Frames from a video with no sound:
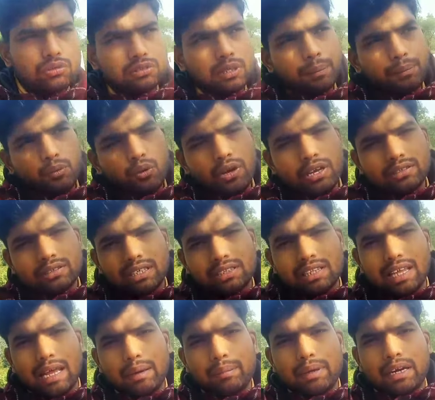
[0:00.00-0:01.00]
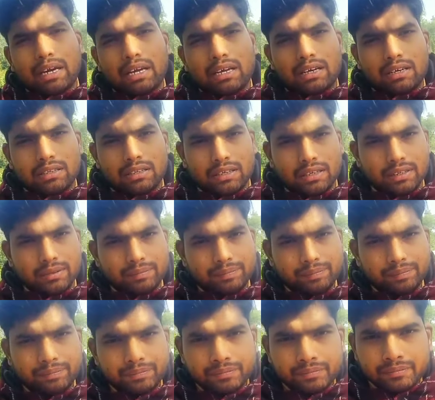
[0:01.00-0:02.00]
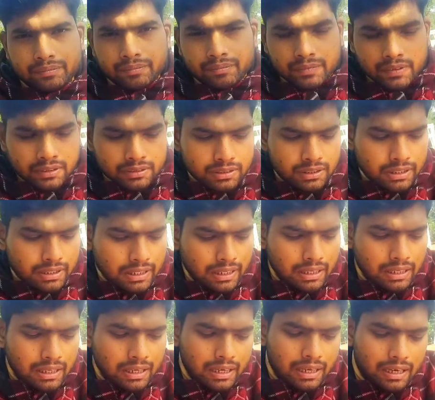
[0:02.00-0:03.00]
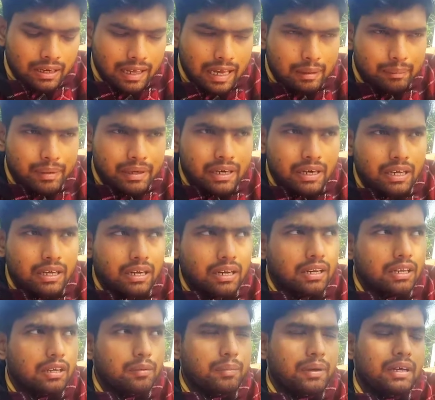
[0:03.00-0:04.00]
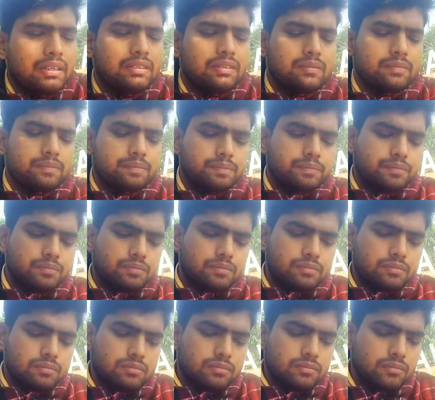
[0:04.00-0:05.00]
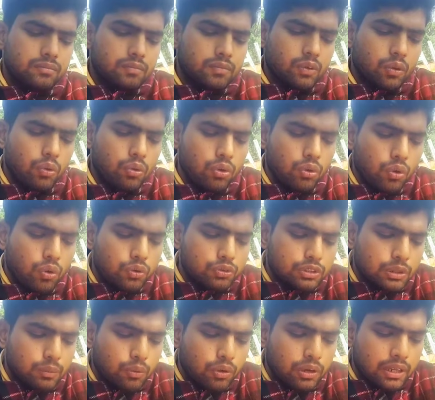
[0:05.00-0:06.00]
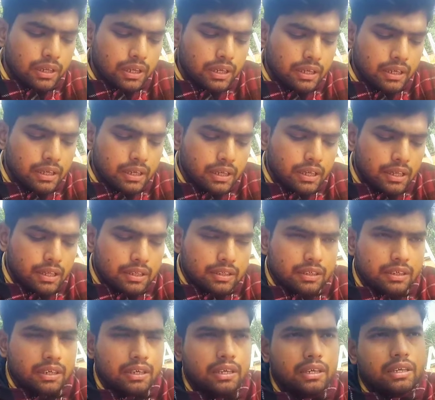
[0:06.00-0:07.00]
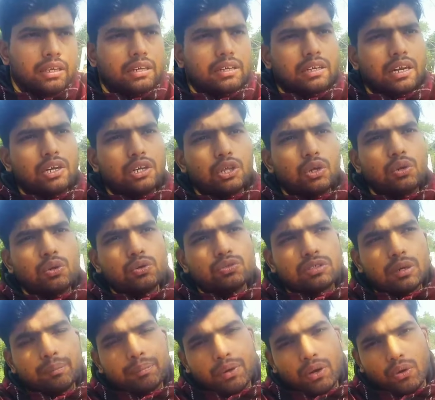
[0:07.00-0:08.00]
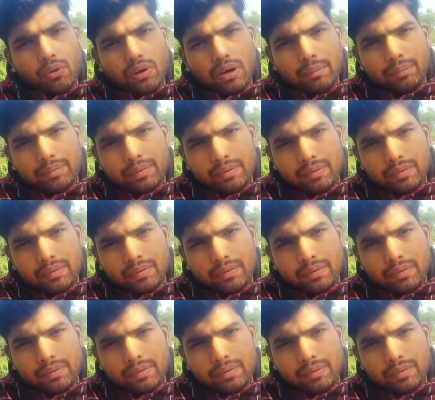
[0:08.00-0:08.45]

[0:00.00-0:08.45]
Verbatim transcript: सबको एक साथ लाइन में खड़ा कर देंगे ठीक है लाइन पे खड़ा करने के बाद उन लोगों से बोलेंगे कि कंटिन्यू जंप करो आप